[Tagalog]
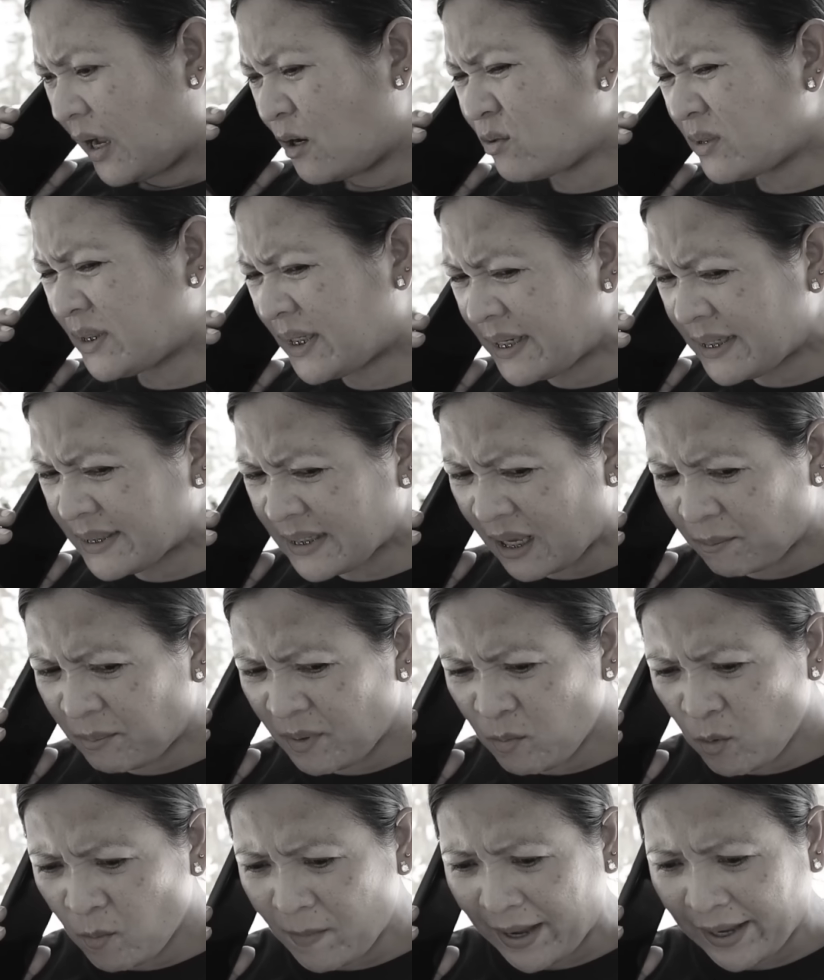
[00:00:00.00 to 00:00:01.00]
Anong
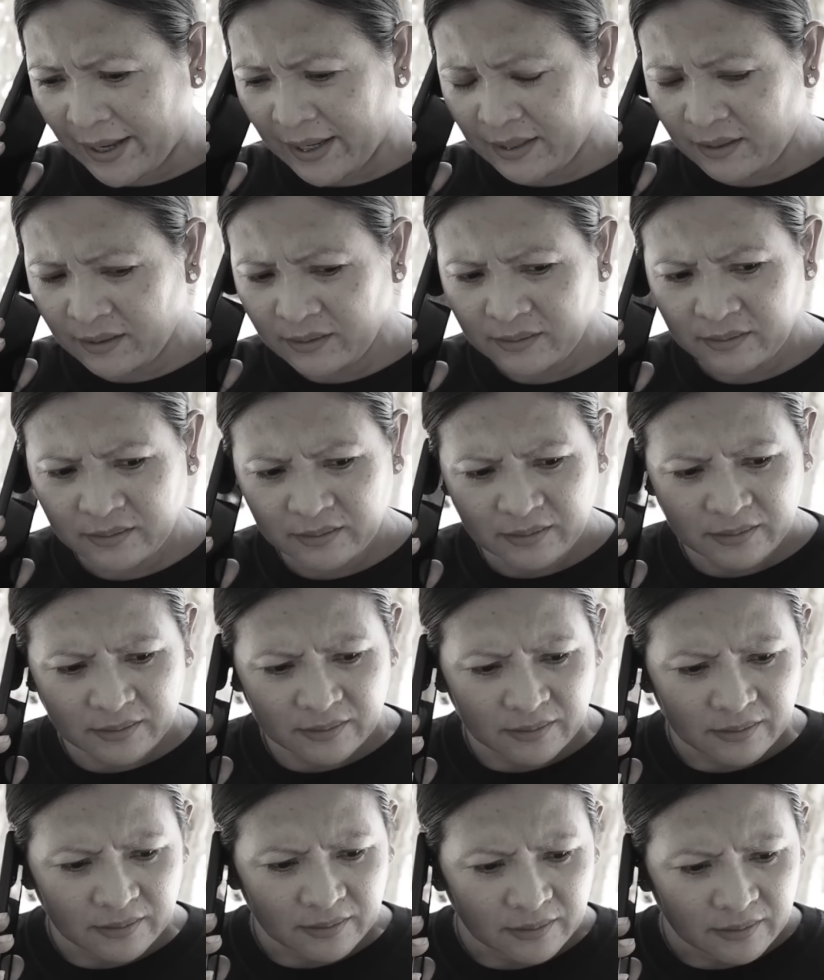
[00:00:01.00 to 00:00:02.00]
sinasabi mo, mahal?
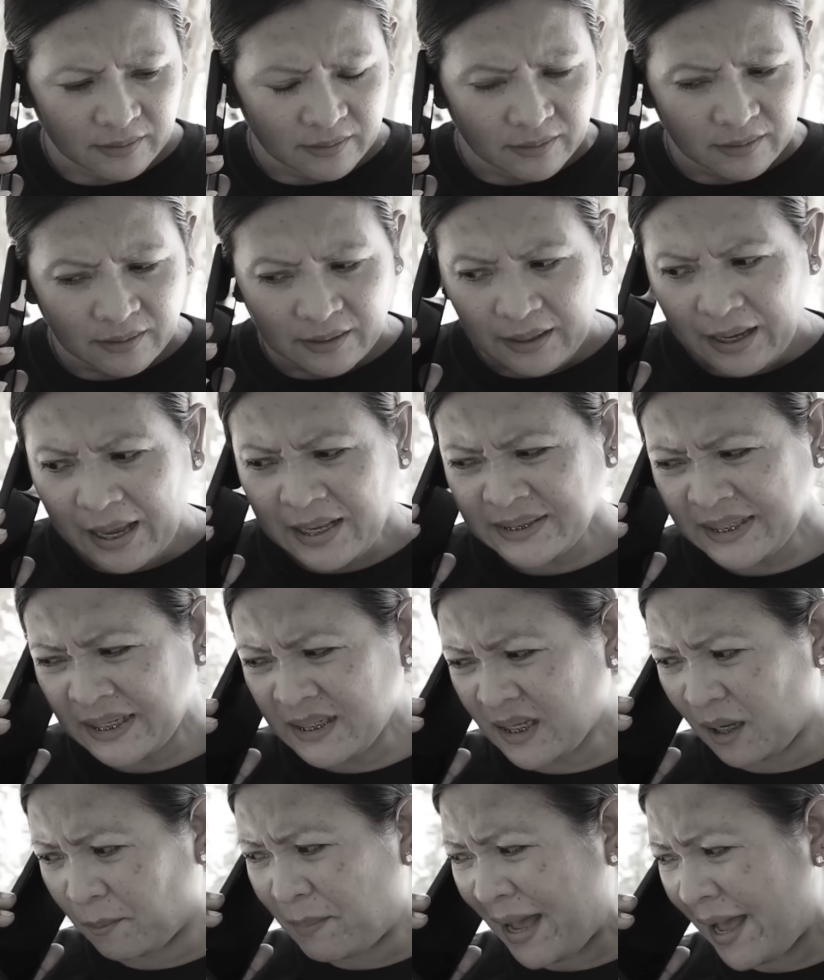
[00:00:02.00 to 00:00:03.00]

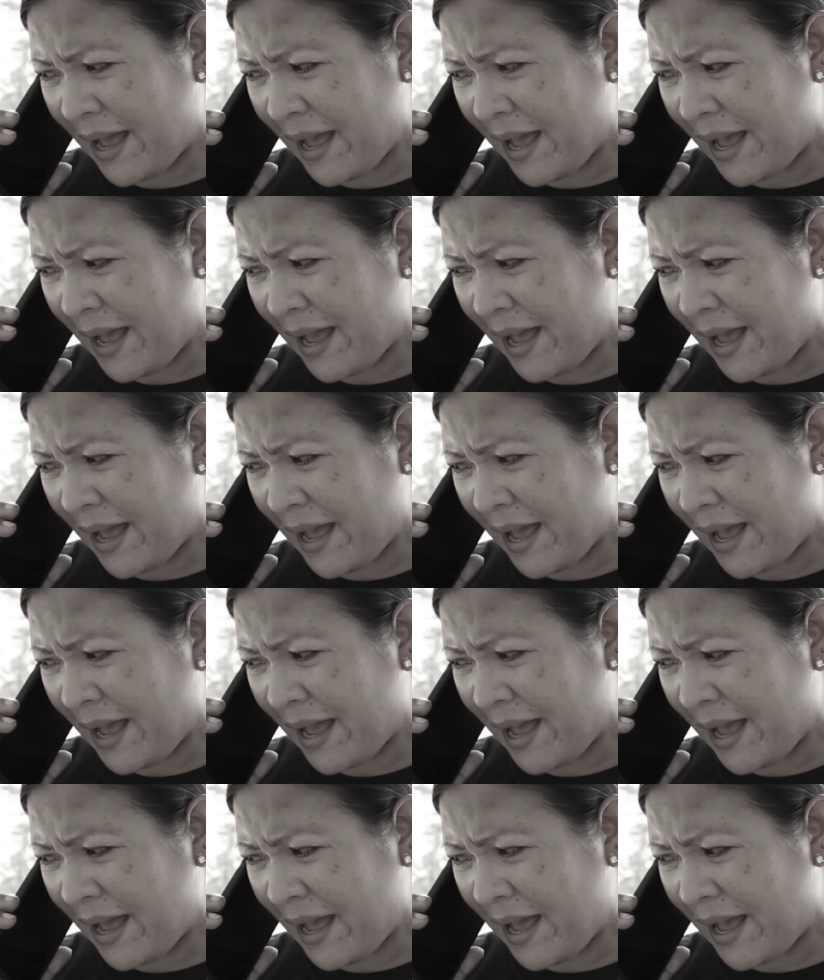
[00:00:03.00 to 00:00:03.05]
Asan ka